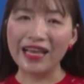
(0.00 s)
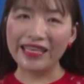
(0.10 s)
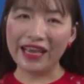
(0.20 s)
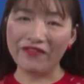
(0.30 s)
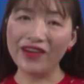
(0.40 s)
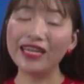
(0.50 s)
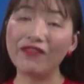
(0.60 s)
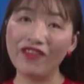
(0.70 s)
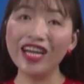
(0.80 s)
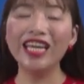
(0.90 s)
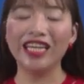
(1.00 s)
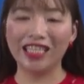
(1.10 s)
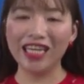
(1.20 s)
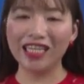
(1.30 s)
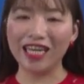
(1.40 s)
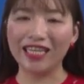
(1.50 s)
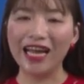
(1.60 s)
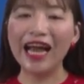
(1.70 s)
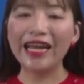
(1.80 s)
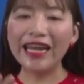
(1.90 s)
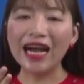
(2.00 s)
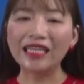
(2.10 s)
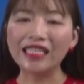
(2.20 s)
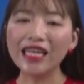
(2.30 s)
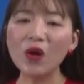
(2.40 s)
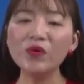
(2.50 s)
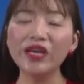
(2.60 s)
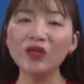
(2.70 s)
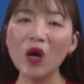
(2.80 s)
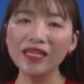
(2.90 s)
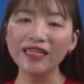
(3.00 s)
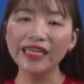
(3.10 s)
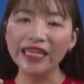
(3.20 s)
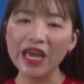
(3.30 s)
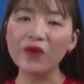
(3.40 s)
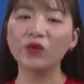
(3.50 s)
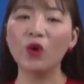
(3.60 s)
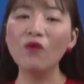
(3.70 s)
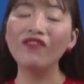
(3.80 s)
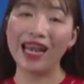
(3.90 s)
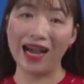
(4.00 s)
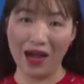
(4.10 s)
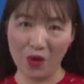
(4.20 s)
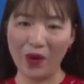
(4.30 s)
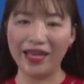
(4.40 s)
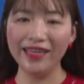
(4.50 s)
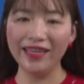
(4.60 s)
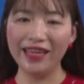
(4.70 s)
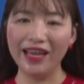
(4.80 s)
Nhà văn đã phát hiện ra rằng đằng sau những con người nghèo khổ và lạc hậu ấy